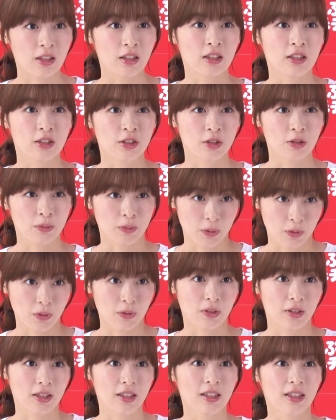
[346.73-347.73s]
にじゅうびょうっ
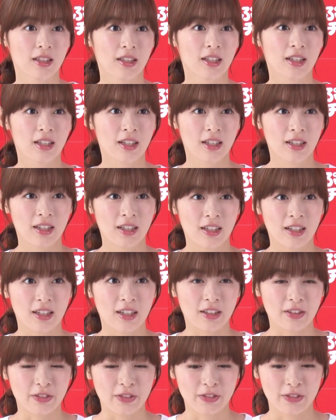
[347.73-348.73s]
て
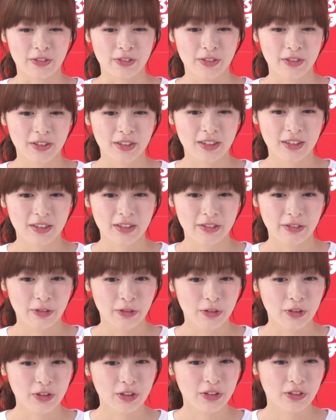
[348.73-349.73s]
あの
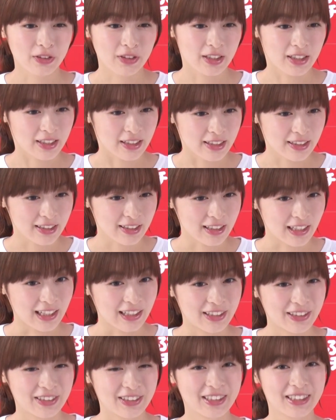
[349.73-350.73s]
工場で
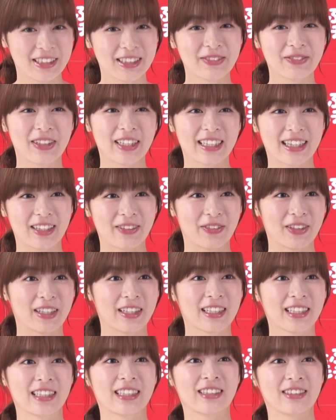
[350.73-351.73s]
あの包まれたばっ
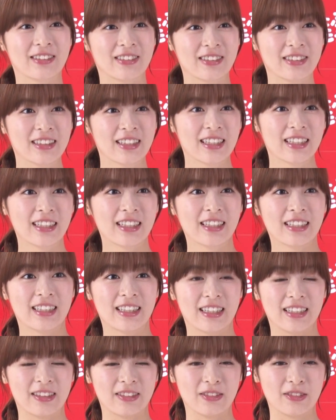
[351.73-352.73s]
かりの
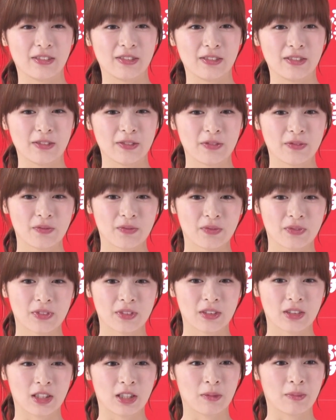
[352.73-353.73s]
あの
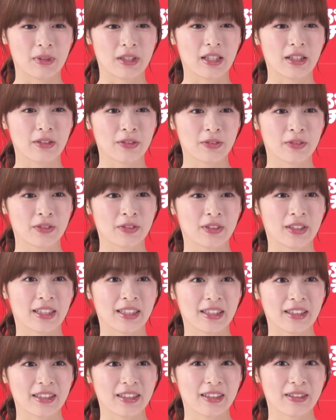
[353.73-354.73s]
雪見大福
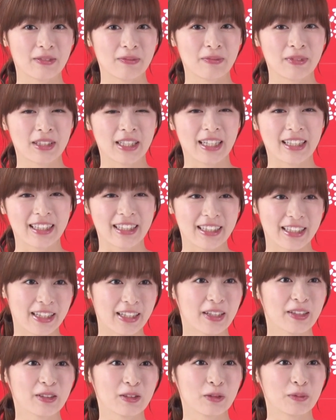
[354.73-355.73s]
なんみたいなんだ
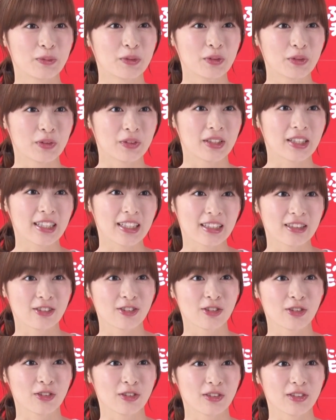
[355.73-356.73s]
なって思うと、なんか
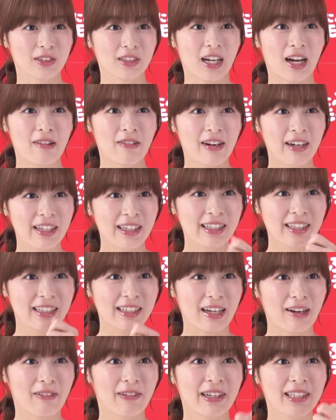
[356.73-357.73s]
ちょっと可愛い
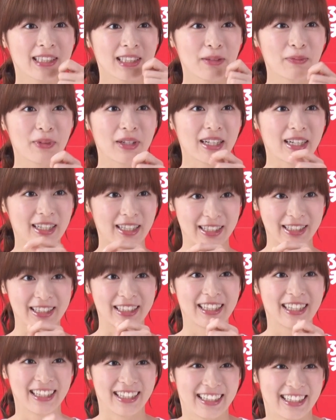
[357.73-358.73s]
可愛さもあり
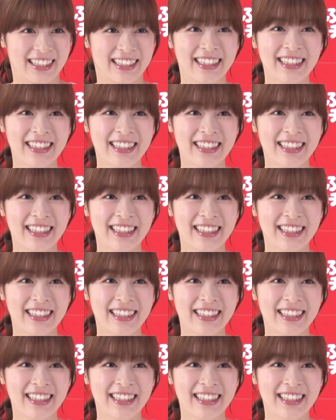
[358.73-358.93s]
ながら